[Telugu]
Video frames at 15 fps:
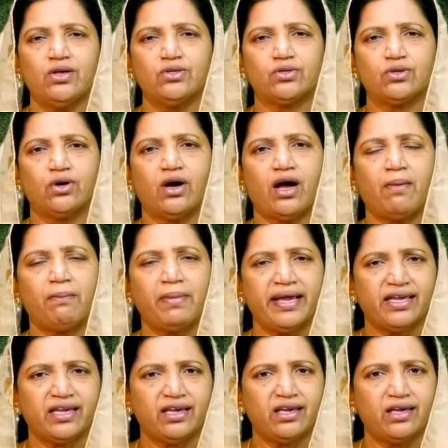సో ఆ
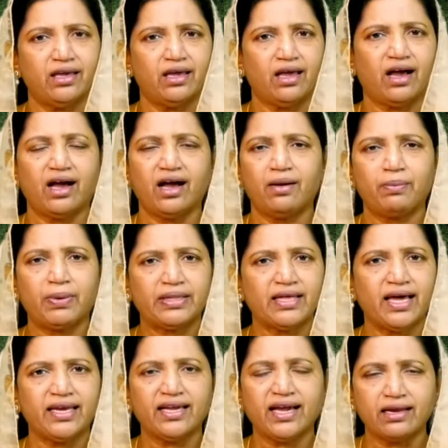అమ్మాయికి ఆ
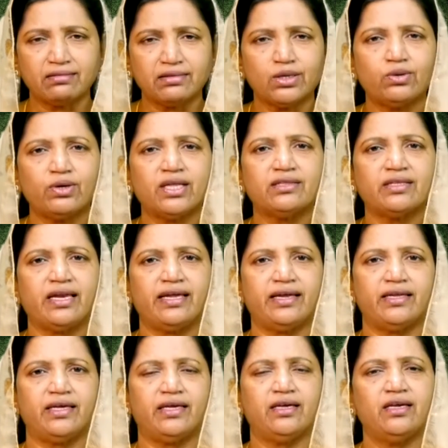పదానికి అర్థం కూడా
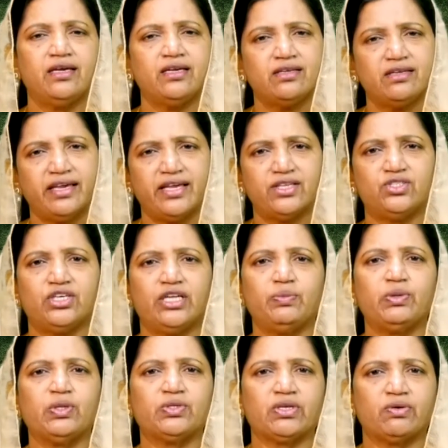తెలియని ఏజ్
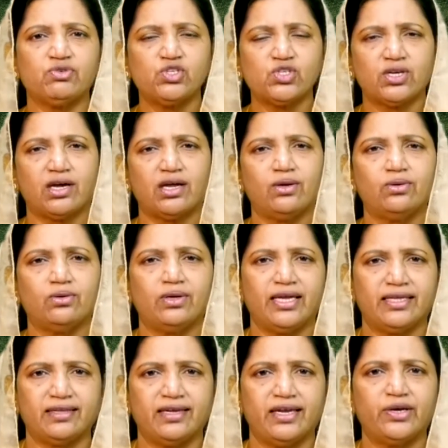ఎనిమిది సంవత్సరాలు
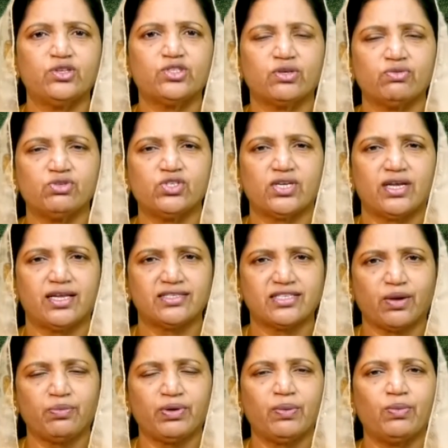లేదా ఏడు సంవత్సరాల
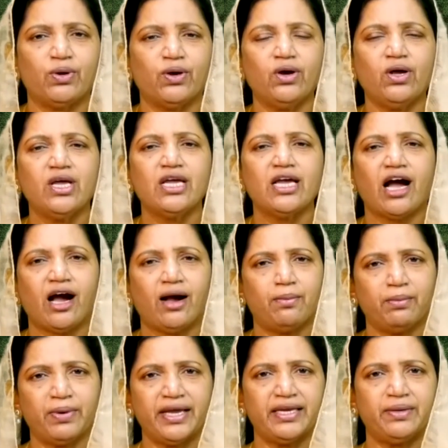సమయంలో ఆ
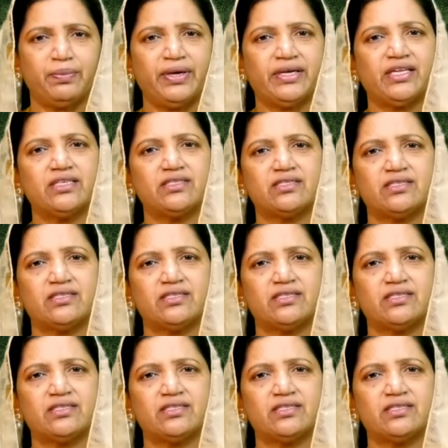అమ్మాయిని బ్రిటిష్